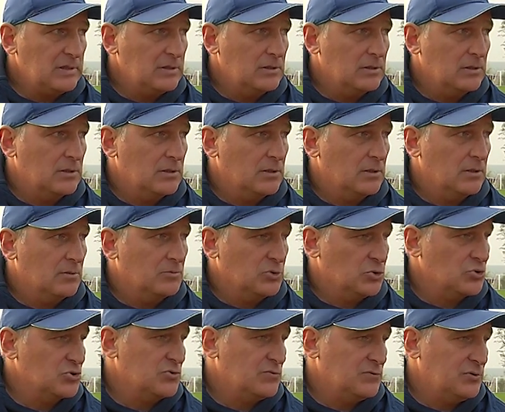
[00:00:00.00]
Э,
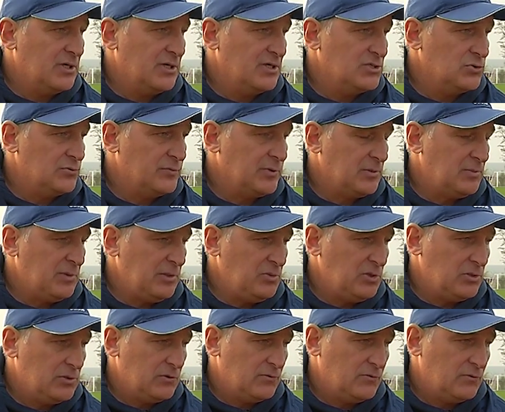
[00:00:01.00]
множество нереализованных
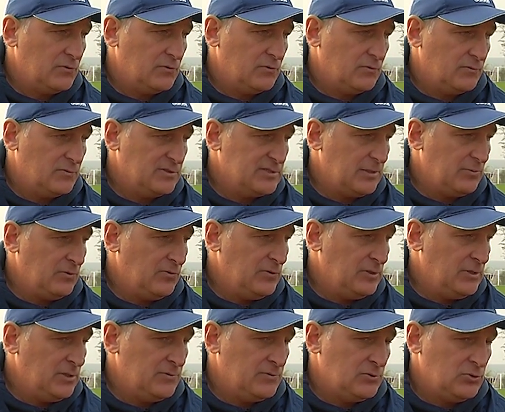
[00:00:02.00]
моментов. Вы сами
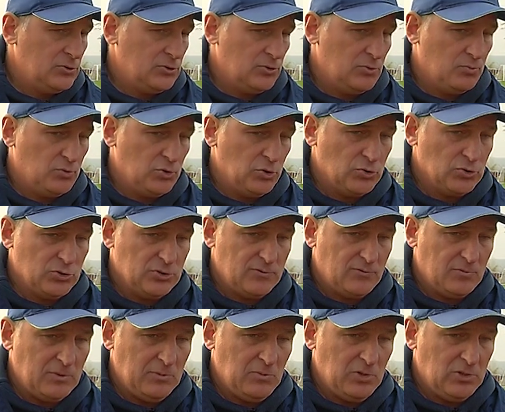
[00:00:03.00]
видели все сегодня
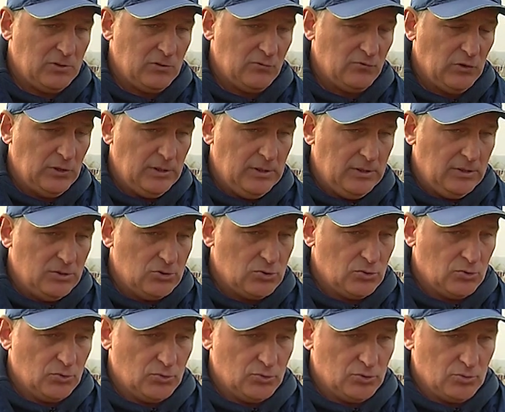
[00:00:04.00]
множество моментов.
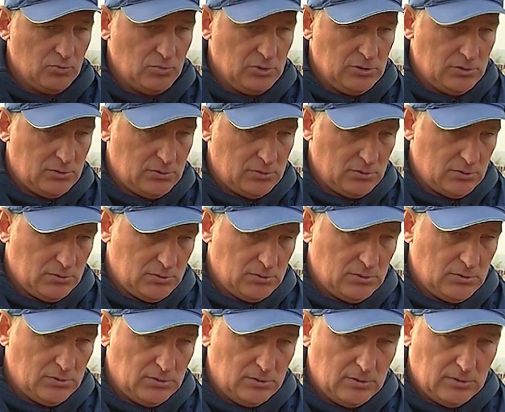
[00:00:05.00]
Счет должен быть
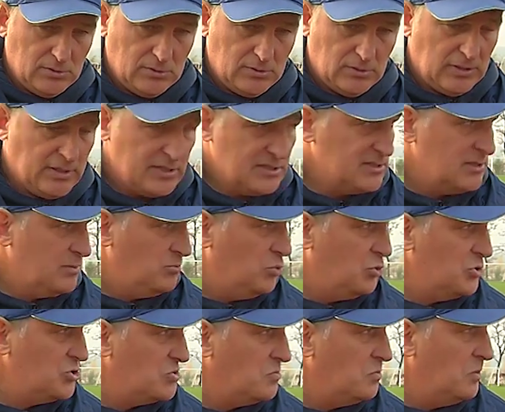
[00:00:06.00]
э, гораздо
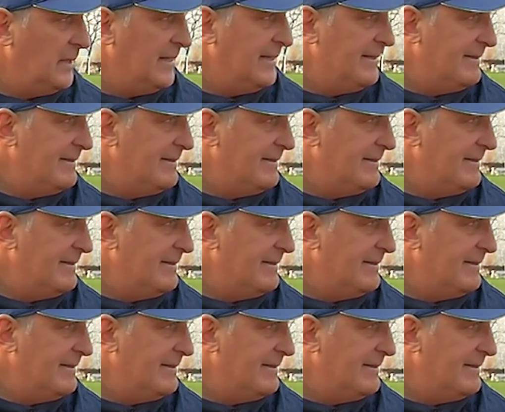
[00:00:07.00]
большим.